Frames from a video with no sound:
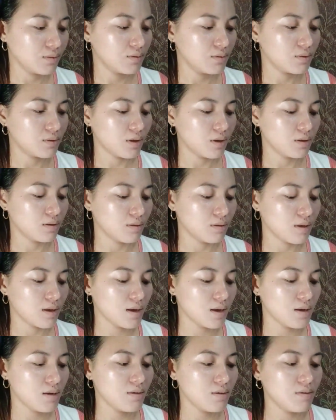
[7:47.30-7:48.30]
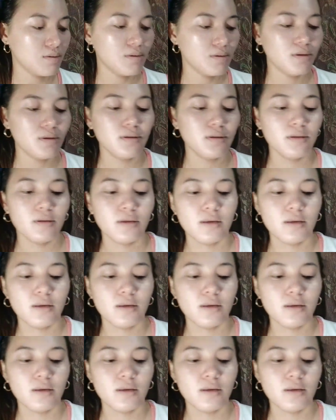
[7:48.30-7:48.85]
So, ito na ngayon.